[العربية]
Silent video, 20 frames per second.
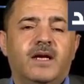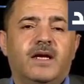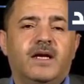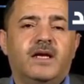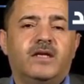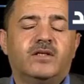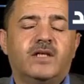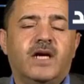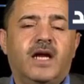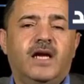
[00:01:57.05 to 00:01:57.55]

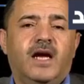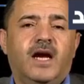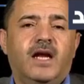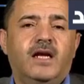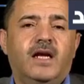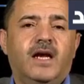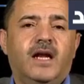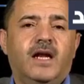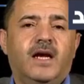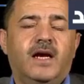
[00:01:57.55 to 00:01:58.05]
غير صالحة
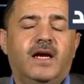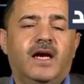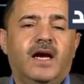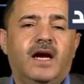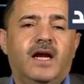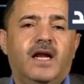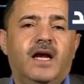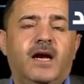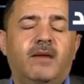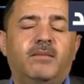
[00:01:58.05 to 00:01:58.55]

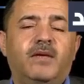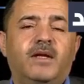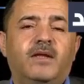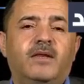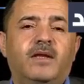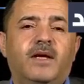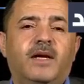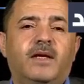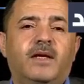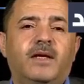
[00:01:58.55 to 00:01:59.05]
للحياة الأمر
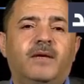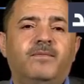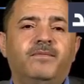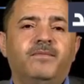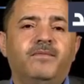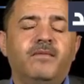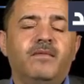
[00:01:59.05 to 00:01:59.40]
الثاني